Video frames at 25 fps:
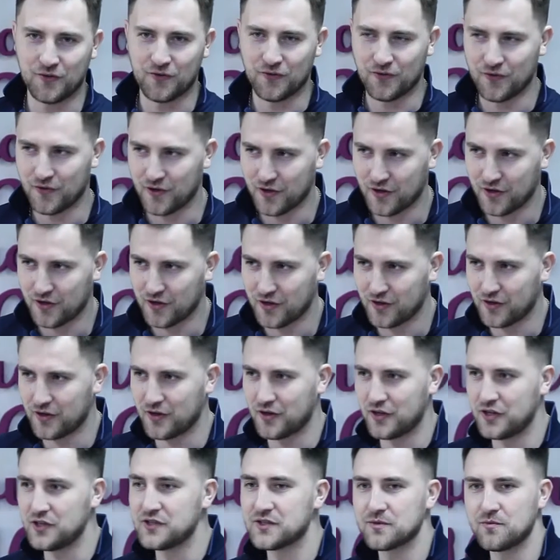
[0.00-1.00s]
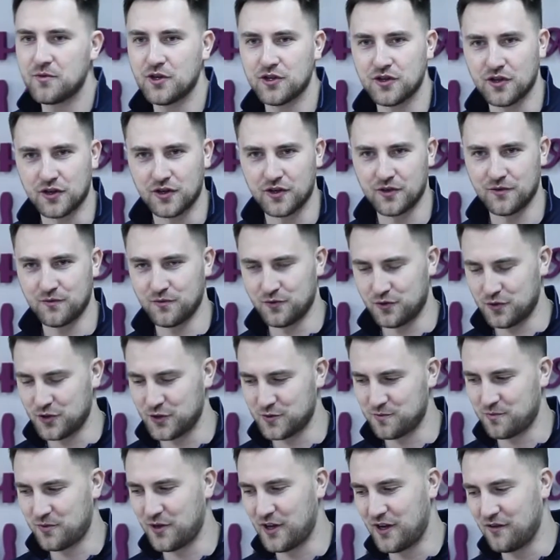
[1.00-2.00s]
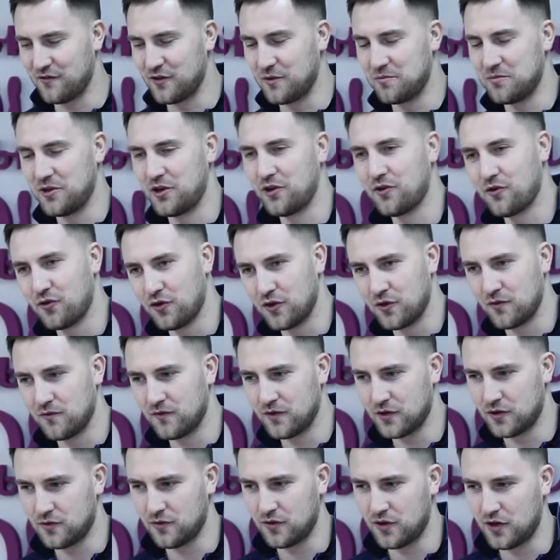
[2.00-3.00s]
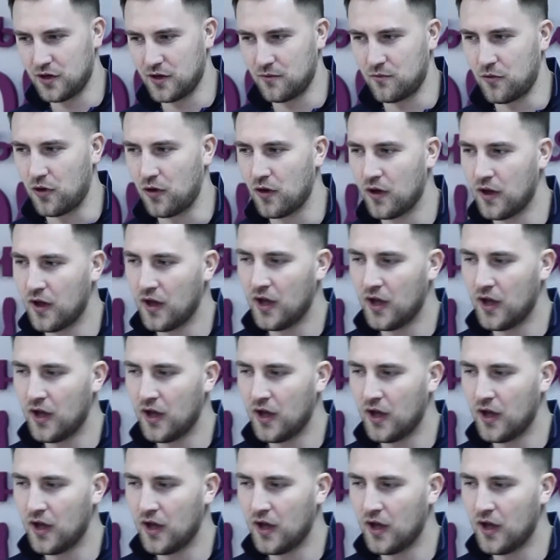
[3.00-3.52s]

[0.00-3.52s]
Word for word: в э, изменах? Вот сейчас плавно переходим в эту тему.